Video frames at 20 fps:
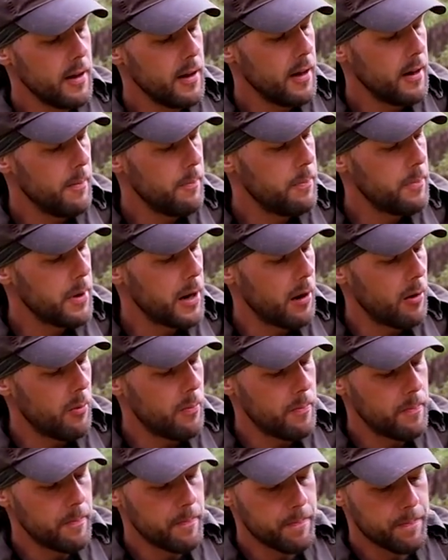einem
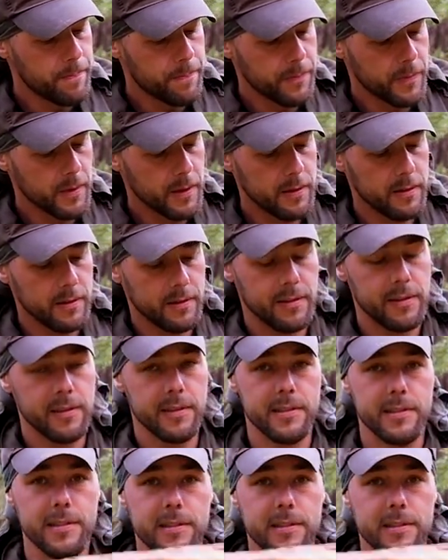Baum, und das